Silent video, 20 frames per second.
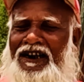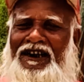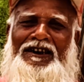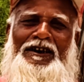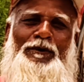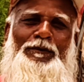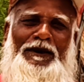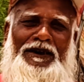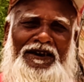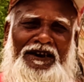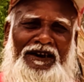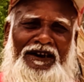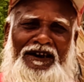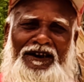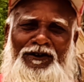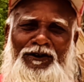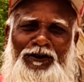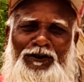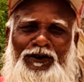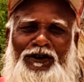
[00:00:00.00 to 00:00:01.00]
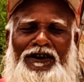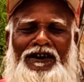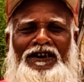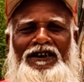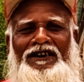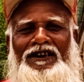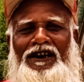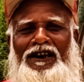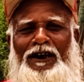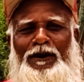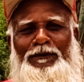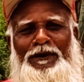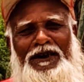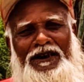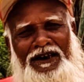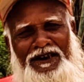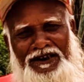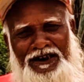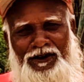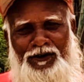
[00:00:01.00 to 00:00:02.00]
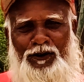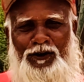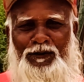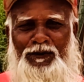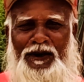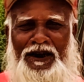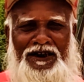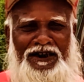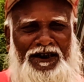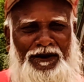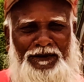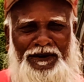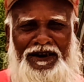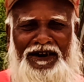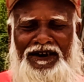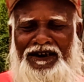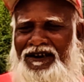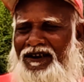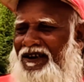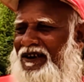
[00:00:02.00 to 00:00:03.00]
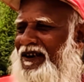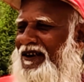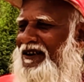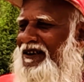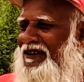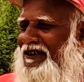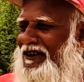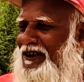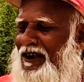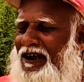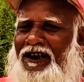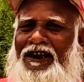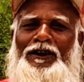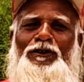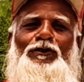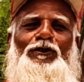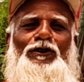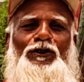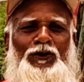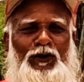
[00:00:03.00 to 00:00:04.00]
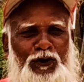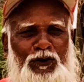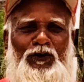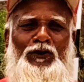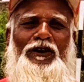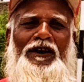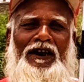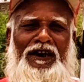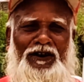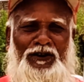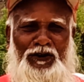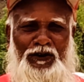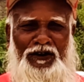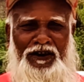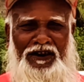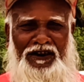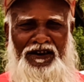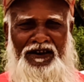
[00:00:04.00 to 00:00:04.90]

হায়তা বাঁচা রাখে ততদিন ইনশাল্লাহ আমি এই কাজই করবো আশাবাদী যে আল্লাহ যদি সুস্থ রাখে সব